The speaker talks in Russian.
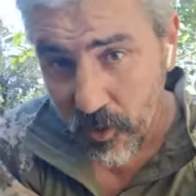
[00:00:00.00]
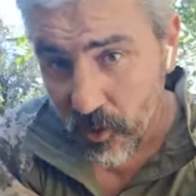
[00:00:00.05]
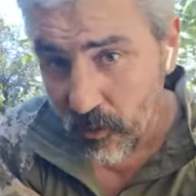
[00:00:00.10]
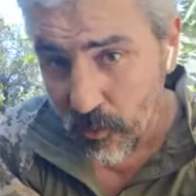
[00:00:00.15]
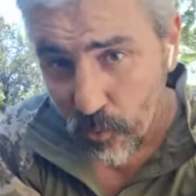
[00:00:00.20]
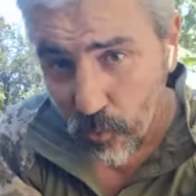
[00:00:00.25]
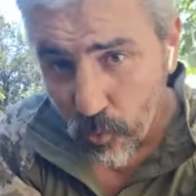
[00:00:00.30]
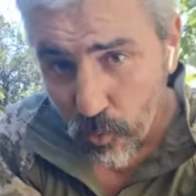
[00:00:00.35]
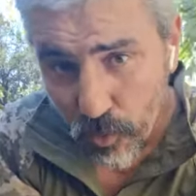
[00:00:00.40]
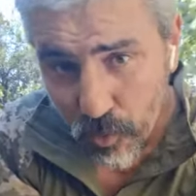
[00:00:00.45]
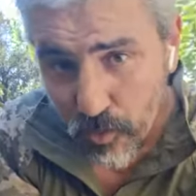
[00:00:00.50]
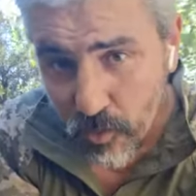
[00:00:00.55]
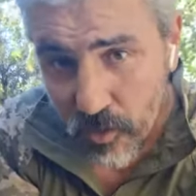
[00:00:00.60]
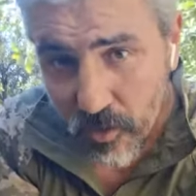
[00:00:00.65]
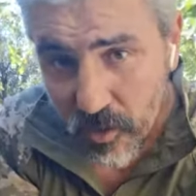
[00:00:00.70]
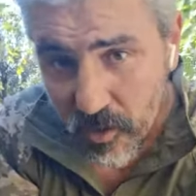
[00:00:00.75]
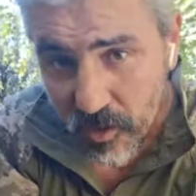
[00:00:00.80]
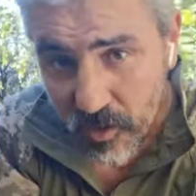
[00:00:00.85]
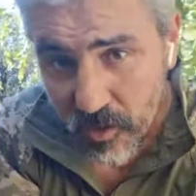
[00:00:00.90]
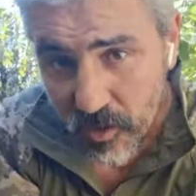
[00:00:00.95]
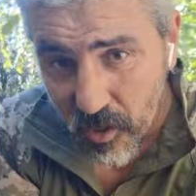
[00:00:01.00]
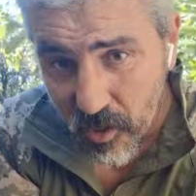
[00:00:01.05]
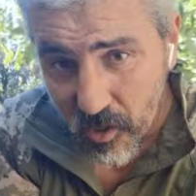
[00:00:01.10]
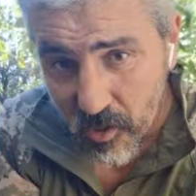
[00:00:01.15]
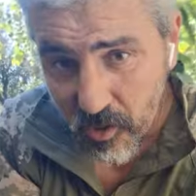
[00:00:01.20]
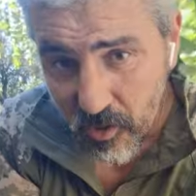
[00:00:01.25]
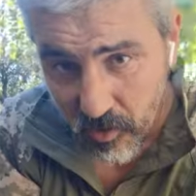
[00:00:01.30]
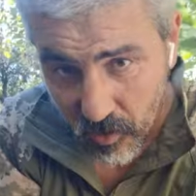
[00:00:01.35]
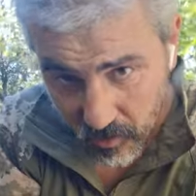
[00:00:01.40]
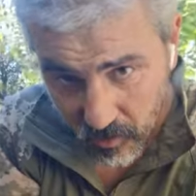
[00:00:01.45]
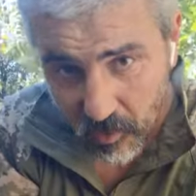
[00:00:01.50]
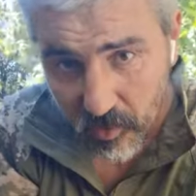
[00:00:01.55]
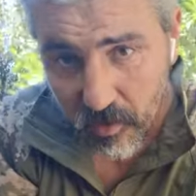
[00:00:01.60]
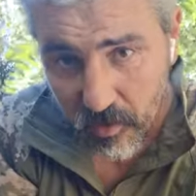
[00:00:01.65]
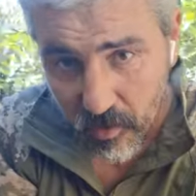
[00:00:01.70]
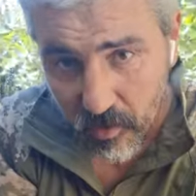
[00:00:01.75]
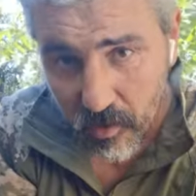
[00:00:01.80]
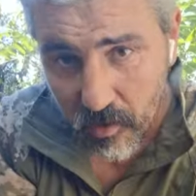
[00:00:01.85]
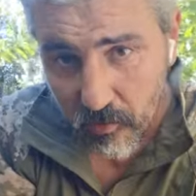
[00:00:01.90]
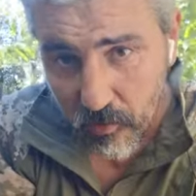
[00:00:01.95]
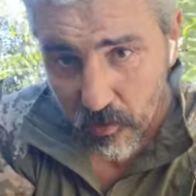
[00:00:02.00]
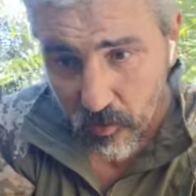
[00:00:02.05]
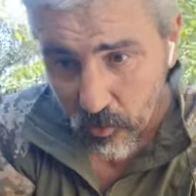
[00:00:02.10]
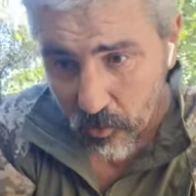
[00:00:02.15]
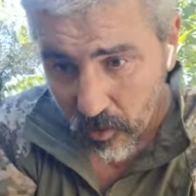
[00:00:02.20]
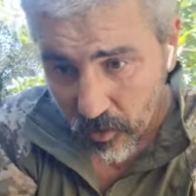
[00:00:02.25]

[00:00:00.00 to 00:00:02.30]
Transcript: Ты другой ее не съешь, да, как я говорю.